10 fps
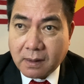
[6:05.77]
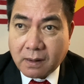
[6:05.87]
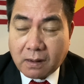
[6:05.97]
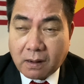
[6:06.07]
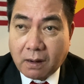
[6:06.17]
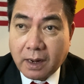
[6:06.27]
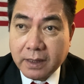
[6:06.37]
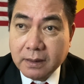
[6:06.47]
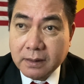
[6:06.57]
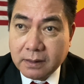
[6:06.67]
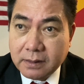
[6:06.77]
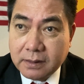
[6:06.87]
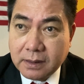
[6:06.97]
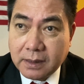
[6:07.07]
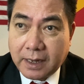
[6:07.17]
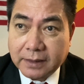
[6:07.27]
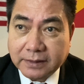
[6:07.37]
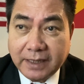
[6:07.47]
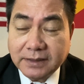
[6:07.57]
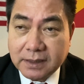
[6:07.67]
họ là những người như là
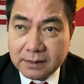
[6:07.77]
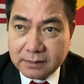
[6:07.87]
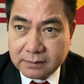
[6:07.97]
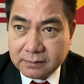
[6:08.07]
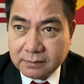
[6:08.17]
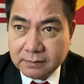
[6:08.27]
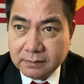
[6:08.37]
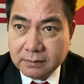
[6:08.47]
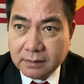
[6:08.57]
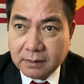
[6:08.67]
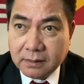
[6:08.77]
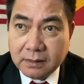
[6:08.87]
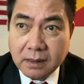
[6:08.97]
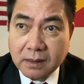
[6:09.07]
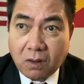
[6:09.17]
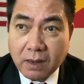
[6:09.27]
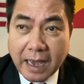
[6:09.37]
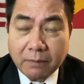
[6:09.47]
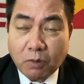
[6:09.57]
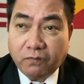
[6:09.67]
tay chân, nhưng có
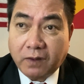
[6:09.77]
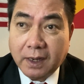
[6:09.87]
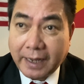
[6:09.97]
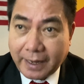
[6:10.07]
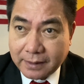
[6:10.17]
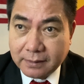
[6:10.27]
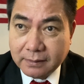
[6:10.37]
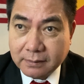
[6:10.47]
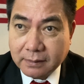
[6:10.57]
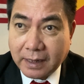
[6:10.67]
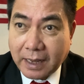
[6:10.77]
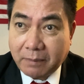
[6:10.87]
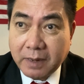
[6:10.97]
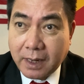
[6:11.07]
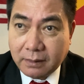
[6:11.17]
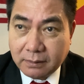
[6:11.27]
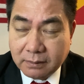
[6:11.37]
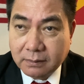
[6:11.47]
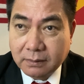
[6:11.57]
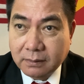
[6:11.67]
các bộ phận khác làm nên
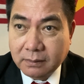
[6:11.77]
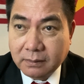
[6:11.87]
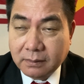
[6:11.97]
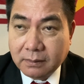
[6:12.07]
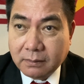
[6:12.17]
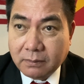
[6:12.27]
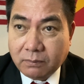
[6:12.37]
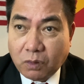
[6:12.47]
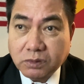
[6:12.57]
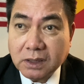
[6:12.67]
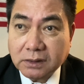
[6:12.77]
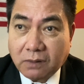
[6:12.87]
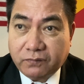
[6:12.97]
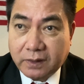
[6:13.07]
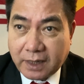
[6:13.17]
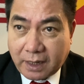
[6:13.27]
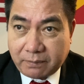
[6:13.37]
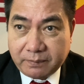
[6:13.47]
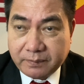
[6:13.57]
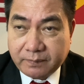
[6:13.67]
một dân tộc Việt Nam.
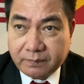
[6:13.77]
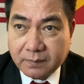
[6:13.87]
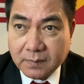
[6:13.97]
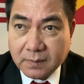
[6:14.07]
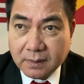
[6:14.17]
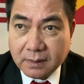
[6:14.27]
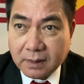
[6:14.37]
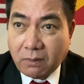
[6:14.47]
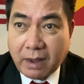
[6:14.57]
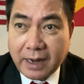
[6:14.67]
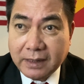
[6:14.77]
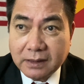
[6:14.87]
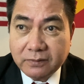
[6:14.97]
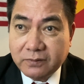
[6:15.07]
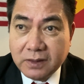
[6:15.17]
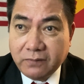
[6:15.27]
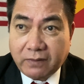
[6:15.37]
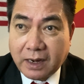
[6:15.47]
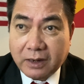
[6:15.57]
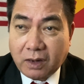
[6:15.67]
Đâu ai như
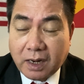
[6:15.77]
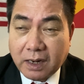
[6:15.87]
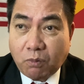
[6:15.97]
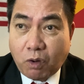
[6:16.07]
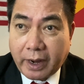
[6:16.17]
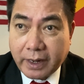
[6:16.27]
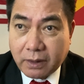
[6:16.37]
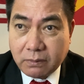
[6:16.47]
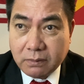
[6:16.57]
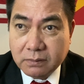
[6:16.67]
vậy là nó là đồng hóa đâu.